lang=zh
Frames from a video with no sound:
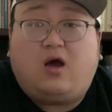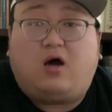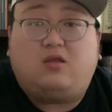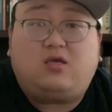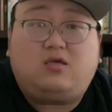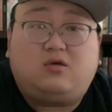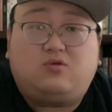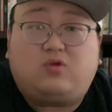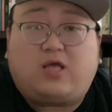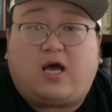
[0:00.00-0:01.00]
啊，那已
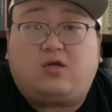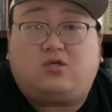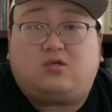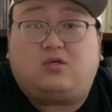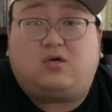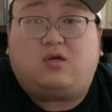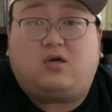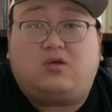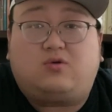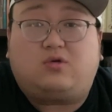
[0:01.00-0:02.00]
经对他实行
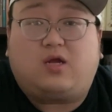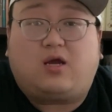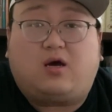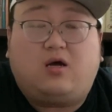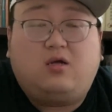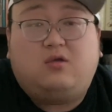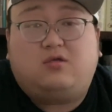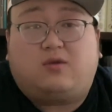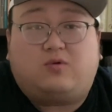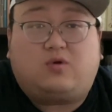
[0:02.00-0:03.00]
了，就是这个
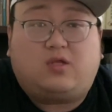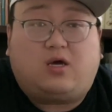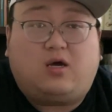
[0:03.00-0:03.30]
怎么说呢？